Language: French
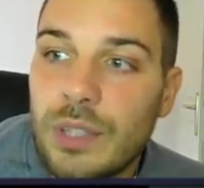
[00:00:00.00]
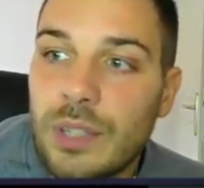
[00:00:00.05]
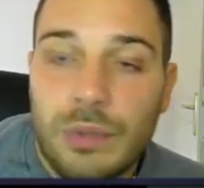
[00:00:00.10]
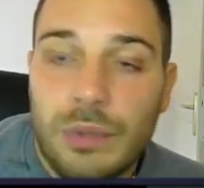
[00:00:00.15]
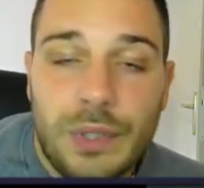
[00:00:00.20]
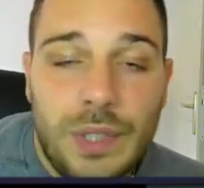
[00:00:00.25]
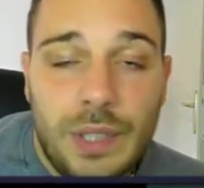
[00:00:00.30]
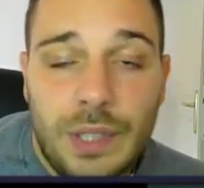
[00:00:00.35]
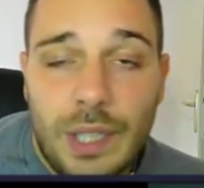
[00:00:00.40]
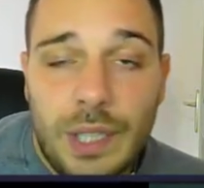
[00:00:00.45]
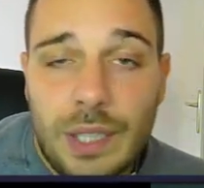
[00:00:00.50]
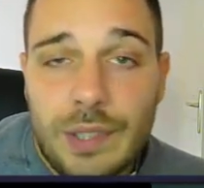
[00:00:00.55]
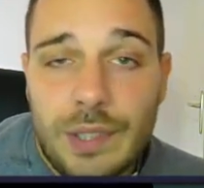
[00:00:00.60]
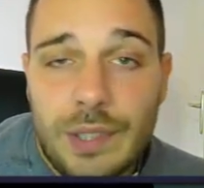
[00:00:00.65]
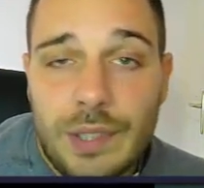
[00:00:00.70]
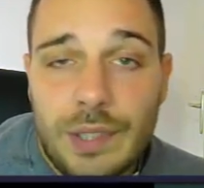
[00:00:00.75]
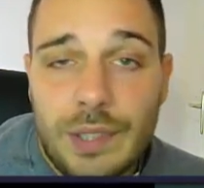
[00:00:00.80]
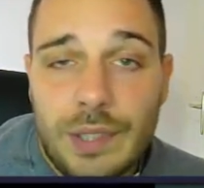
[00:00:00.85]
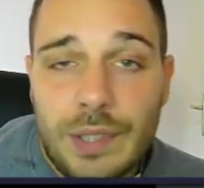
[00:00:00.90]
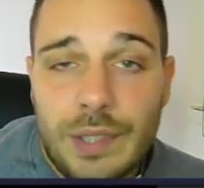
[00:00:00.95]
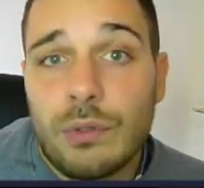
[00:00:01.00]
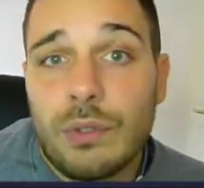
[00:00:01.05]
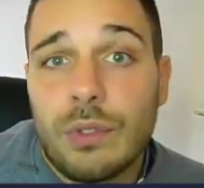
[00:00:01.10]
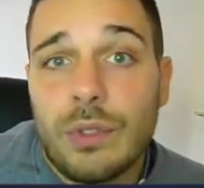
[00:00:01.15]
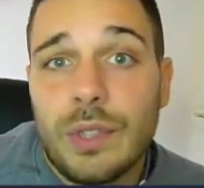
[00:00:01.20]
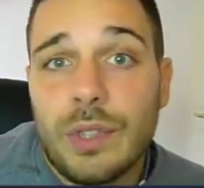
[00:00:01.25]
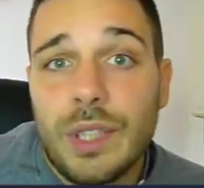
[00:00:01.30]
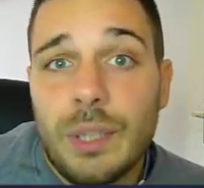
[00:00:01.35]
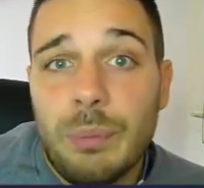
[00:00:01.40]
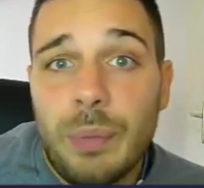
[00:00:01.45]
l'embrasement de Teldrassil
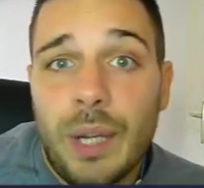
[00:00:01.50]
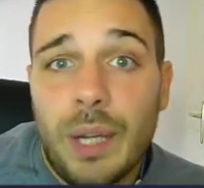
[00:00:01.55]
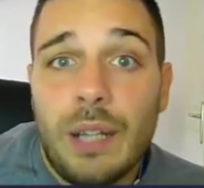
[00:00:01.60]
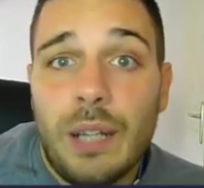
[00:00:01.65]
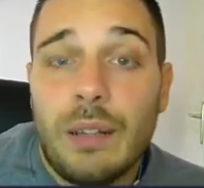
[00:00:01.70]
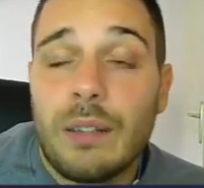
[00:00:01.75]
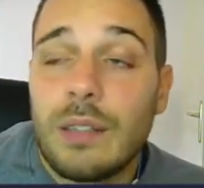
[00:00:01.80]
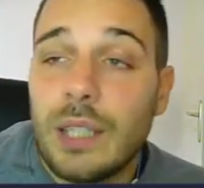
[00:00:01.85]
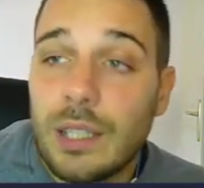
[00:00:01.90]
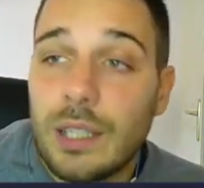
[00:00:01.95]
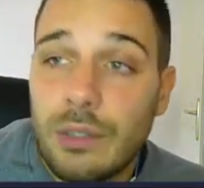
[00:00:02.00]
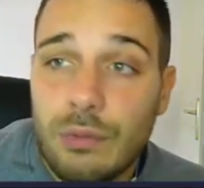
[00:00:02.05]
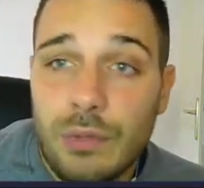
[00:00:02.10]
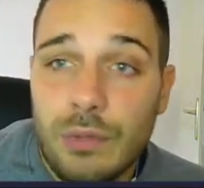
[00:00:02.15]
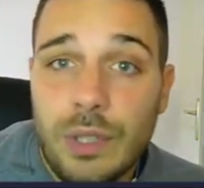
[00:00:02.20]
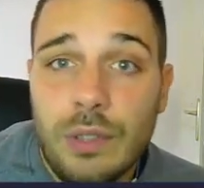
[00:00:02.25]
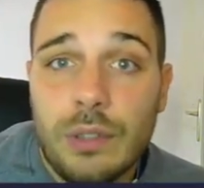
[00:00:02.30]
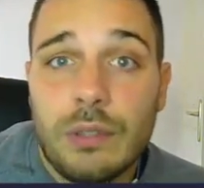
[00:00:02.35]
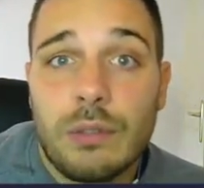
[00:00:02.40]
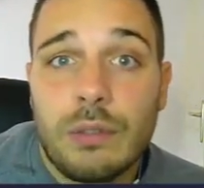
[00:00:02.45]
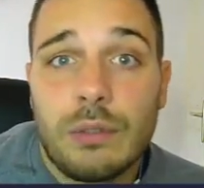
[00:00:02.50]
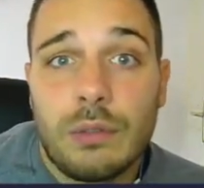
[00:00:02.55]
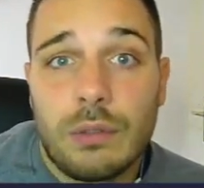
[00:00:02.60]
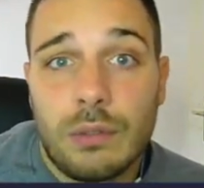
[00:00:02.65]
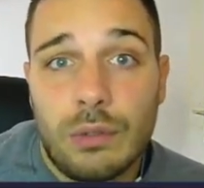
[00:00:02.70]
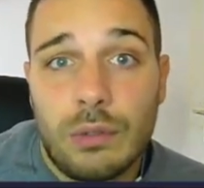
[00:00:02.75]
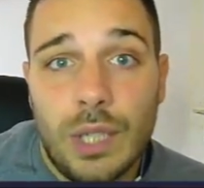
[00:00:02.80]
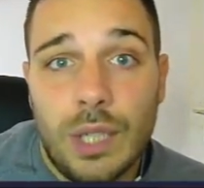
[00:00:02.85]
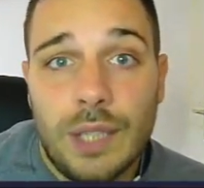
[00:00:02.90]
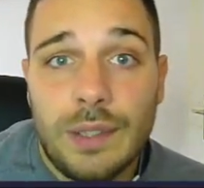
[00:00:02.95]
n'est pas la suite
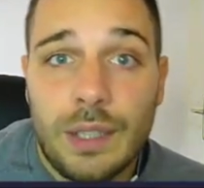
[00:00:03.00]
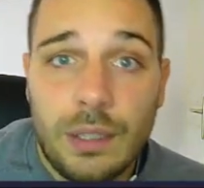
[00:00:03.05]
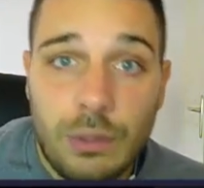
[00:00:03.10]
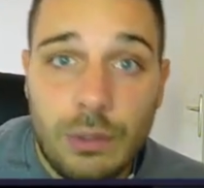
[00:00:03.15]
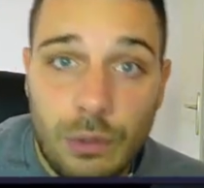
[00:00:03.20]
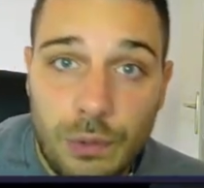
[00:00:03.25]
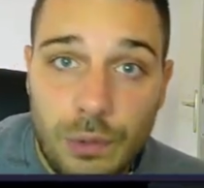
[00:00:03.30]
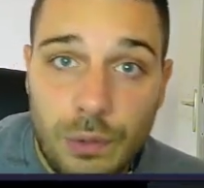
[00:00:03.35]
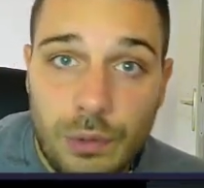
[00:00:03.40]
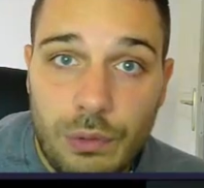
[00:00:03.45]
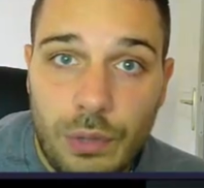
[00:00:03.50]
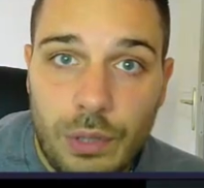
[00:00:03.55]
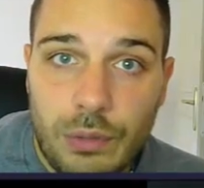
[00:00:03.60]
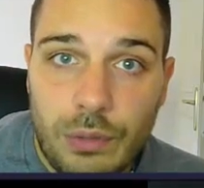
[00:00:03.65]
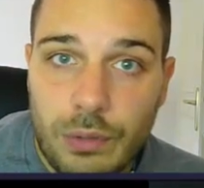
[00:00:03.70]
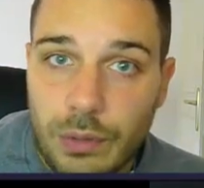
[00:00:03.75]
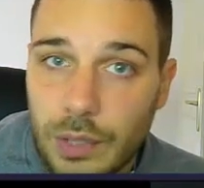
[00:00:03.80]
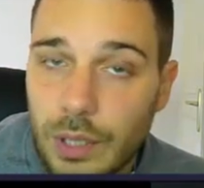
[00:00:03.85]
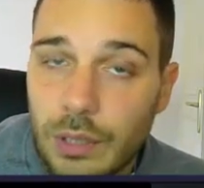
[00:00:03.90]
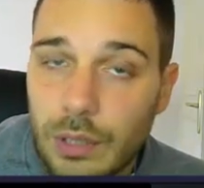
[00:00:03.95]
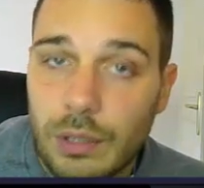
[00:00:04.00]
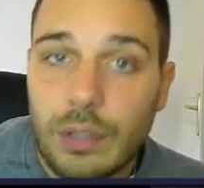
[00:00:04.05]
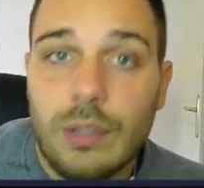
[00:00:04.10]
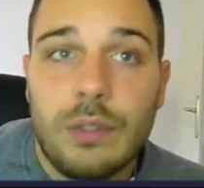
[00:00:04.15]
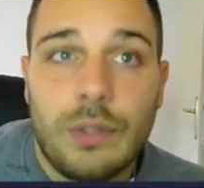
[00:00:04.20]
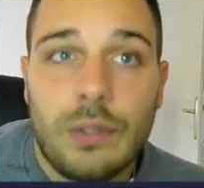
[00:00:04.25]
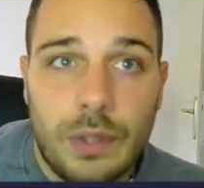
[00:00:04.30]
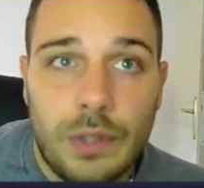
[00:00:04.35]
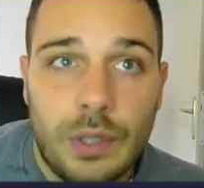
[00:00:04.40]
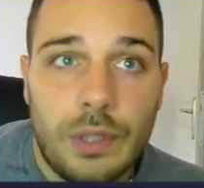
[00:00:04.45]
de l'attaque de Fossoyeuse.
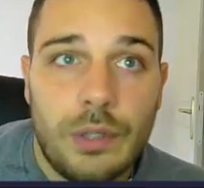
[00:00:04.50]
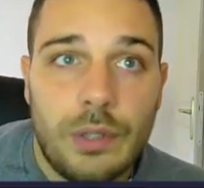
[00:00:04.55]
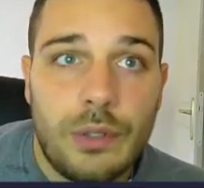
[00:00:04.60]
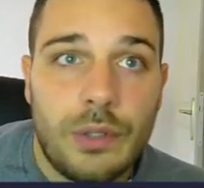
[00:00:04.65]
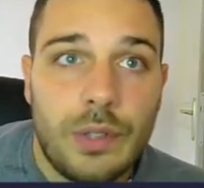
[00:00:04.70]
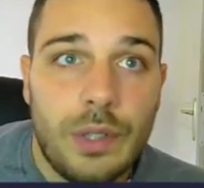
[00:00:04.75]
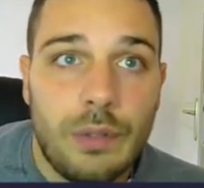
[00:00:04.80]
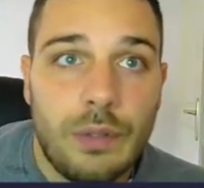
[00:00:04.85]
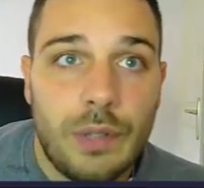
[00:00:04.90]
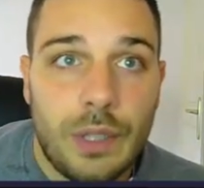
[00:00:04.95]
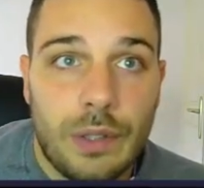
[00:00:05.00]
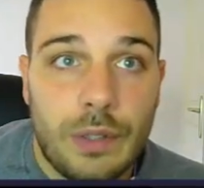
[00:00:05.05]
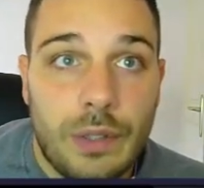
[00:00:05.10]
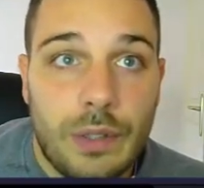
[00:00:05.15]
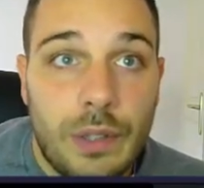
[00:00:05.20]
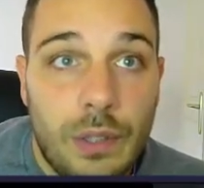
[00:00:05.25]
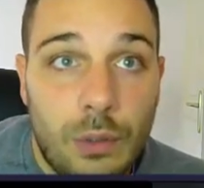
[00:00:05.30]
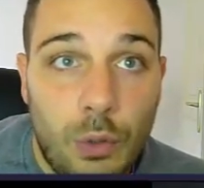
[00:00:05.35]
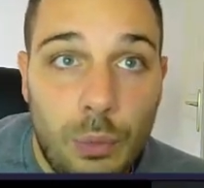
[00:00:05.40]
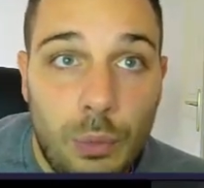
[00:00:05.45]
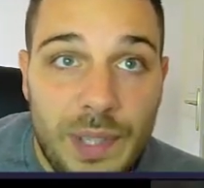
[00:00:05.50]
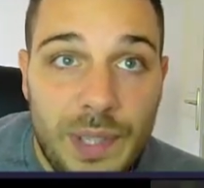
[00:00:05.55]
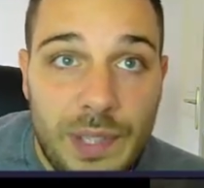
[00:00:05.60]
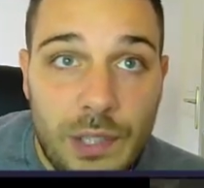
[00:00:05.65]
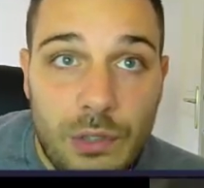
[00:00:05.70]
D'accord, c'est le sens inverse.